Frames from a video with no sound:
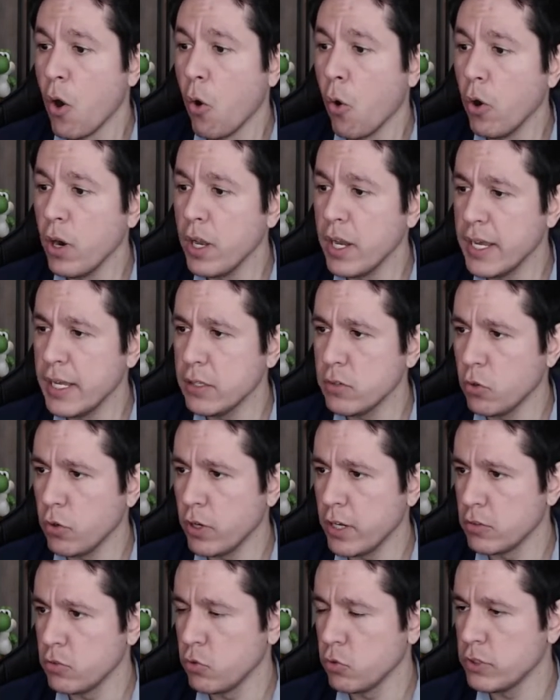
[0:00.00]
Olhando o
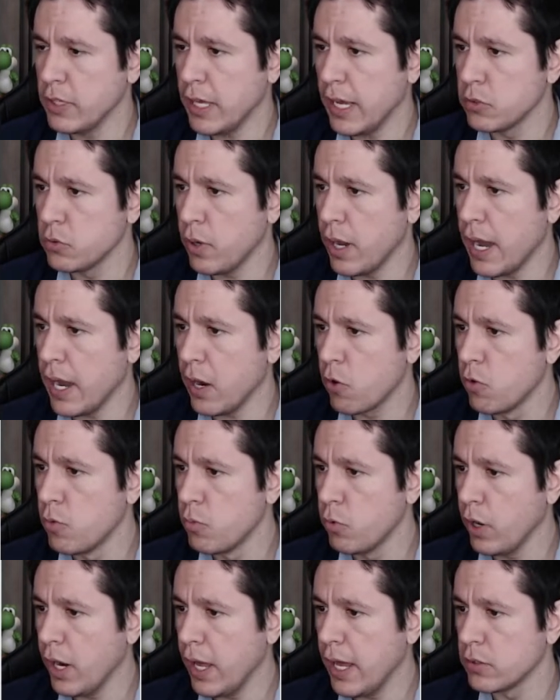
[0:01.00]
resultado
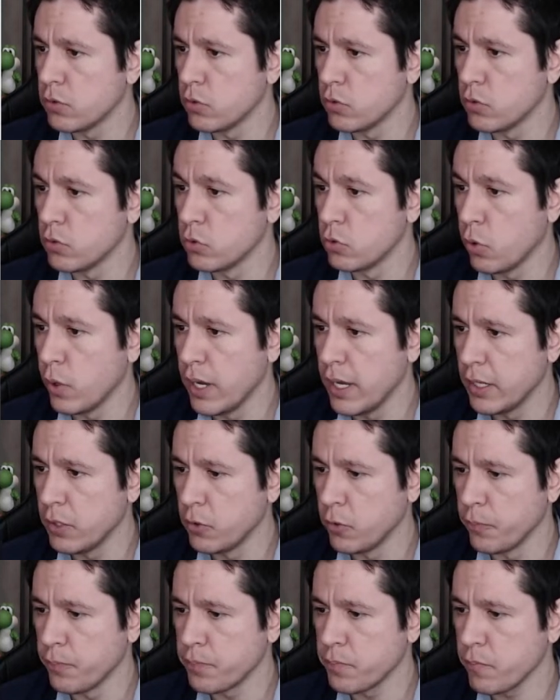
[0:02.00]
acumulado do
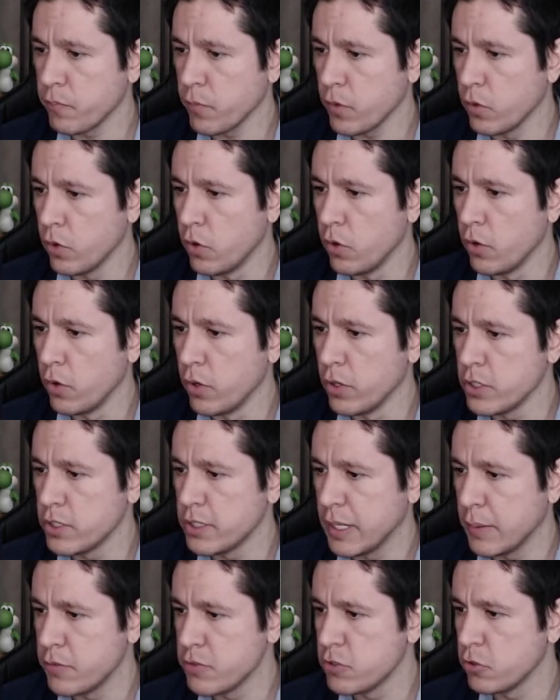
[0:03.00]
ano, ou em
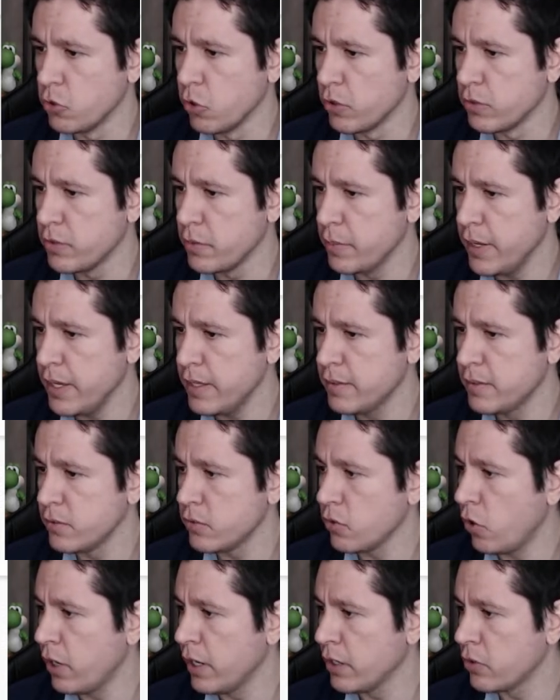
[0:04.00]
termos de 12 meses,
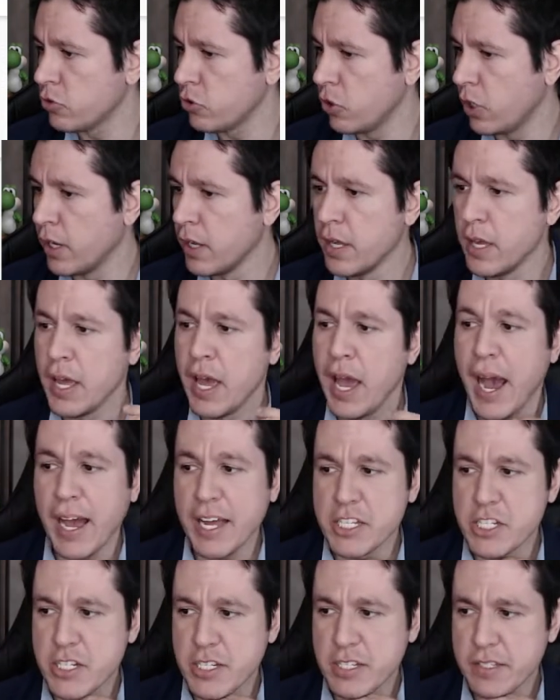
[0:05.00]
olha só, a
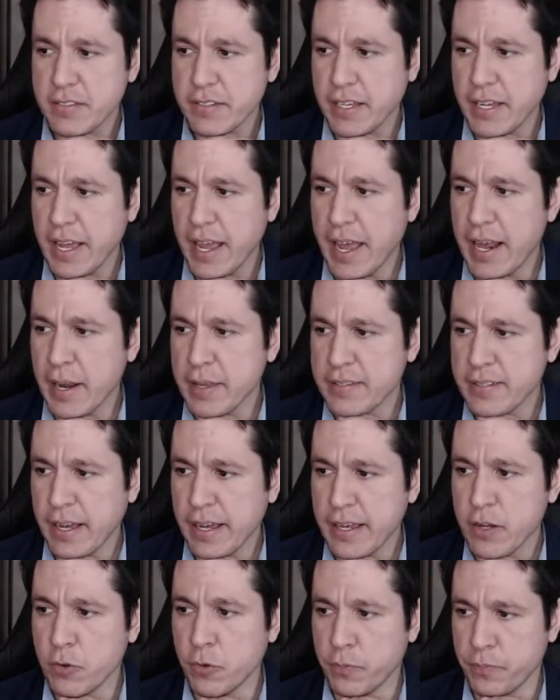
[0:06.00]
Disney ela
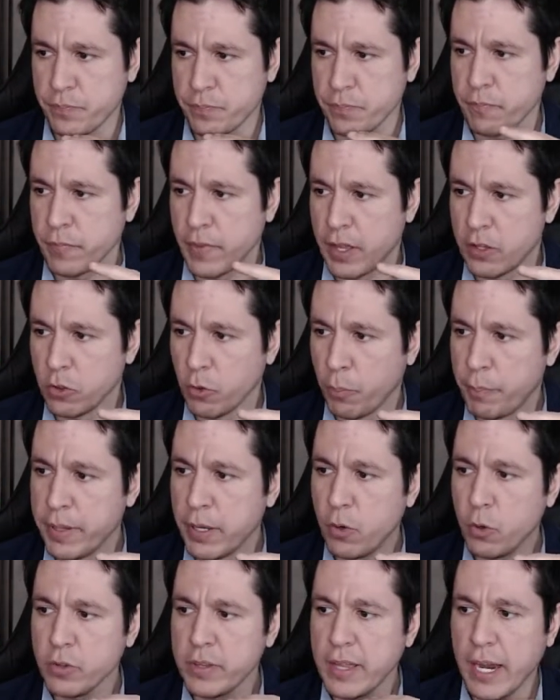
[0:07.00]
saiu no
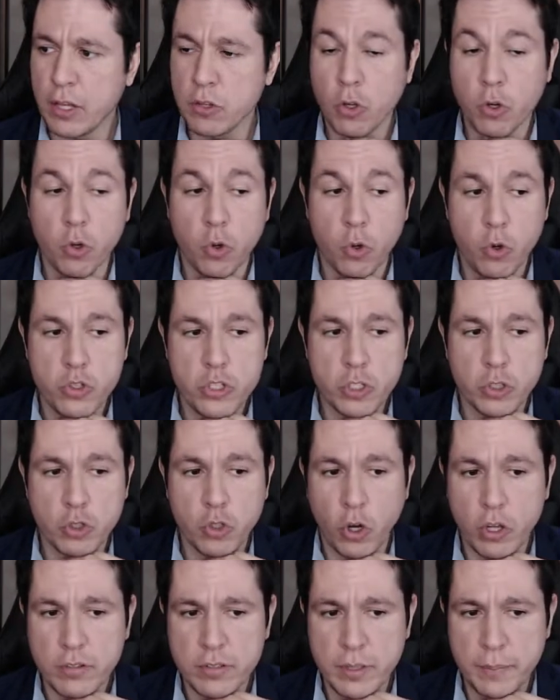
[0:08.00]
pico dela do lucro de
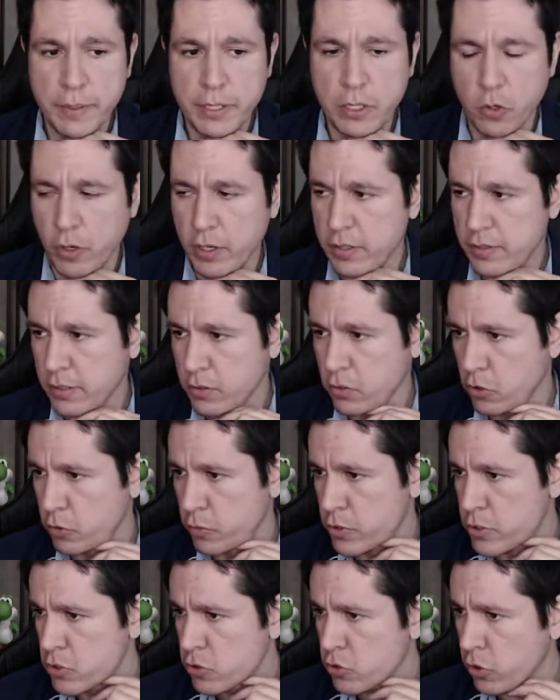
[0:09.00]
12 bilhões em
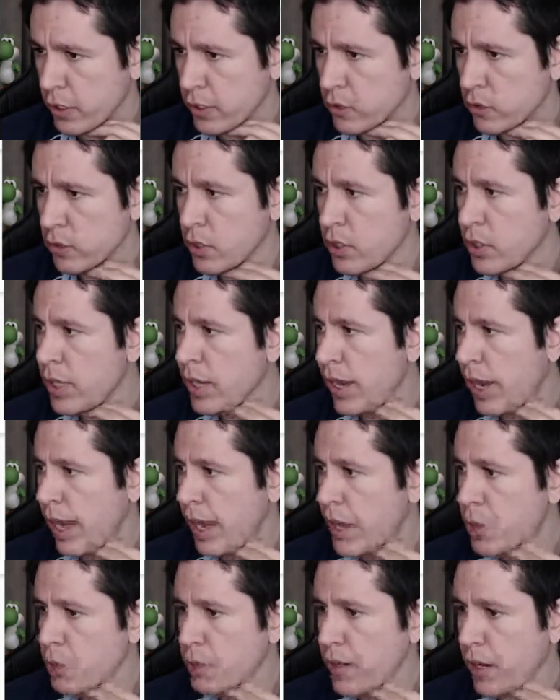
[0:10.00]
2018,
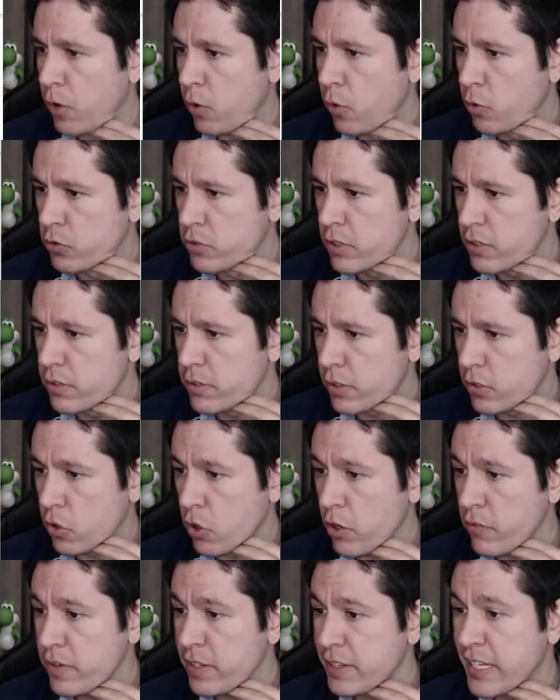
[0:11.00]
caiu para 11 em
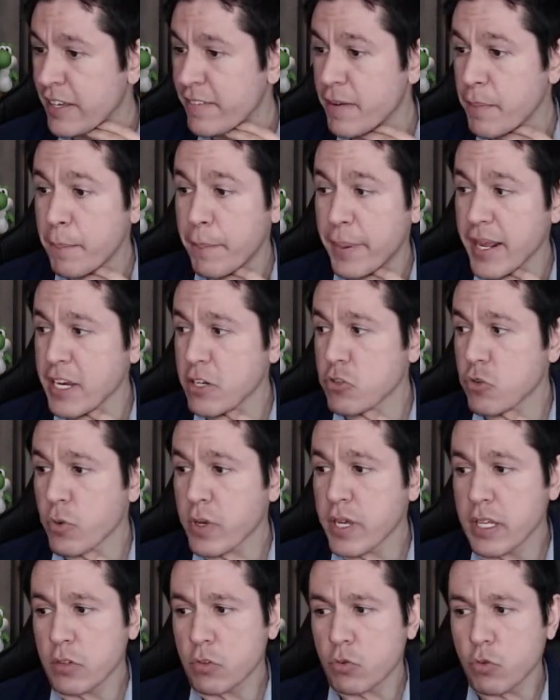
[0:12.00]
2019, teve
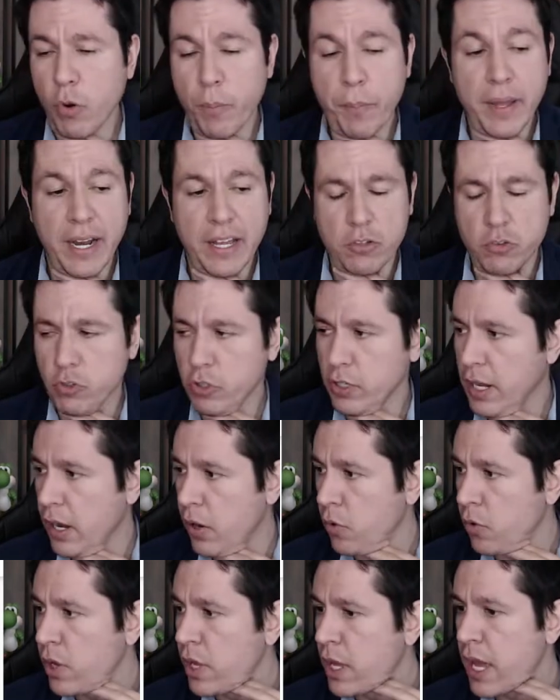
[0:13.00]
prejuízo
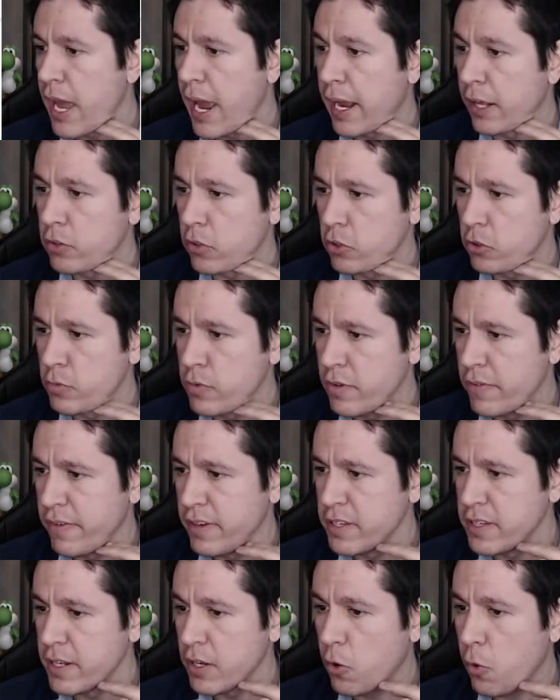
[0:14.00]
operacional em
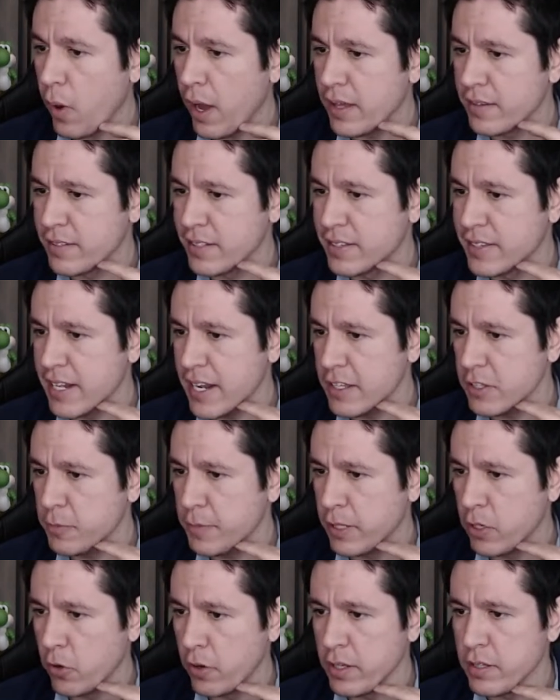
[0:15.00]
2020 de quase 3
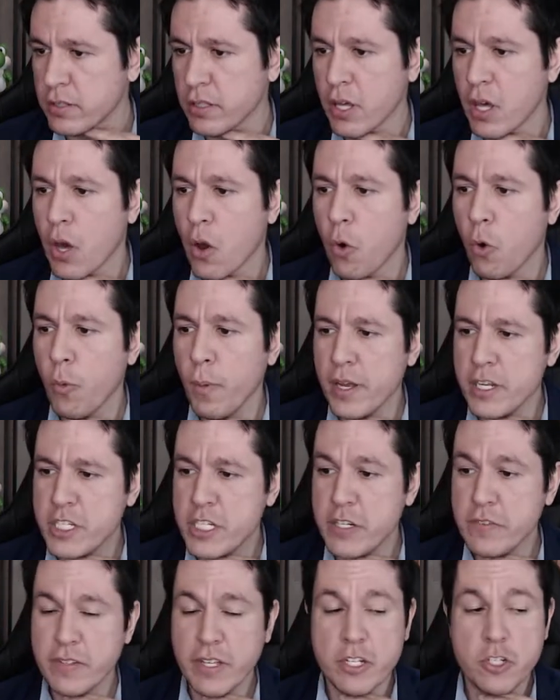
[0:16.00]
bilhões, uma
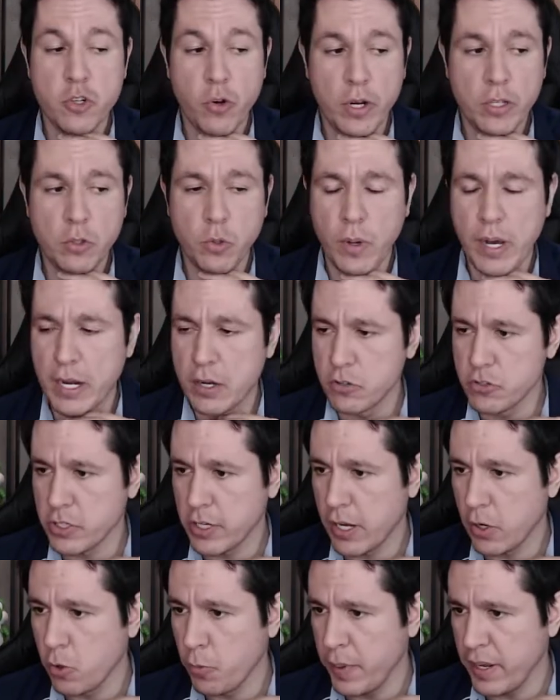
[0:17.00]
dívida de 8 anos de
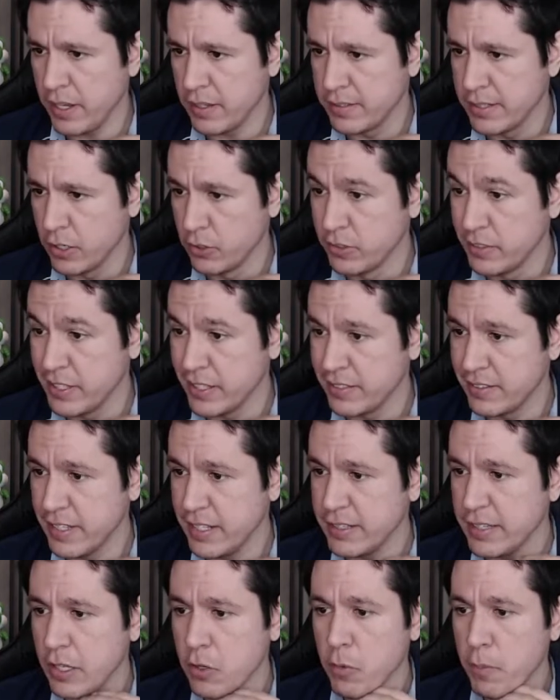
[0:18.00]
recuperação de
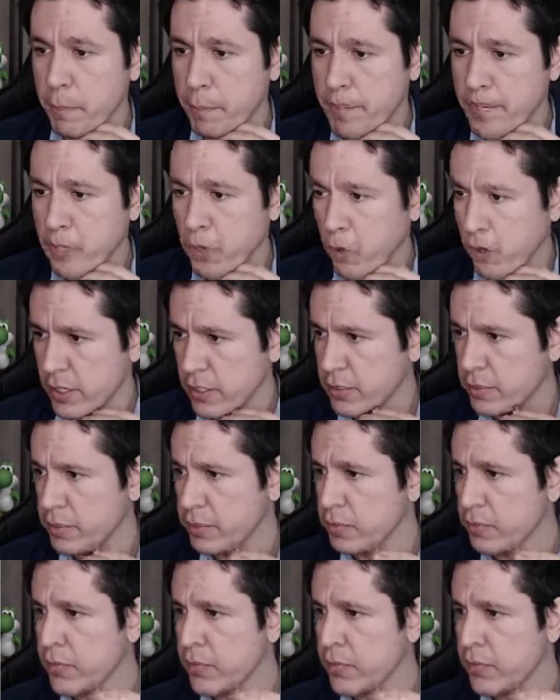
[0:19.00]
61 bilhões.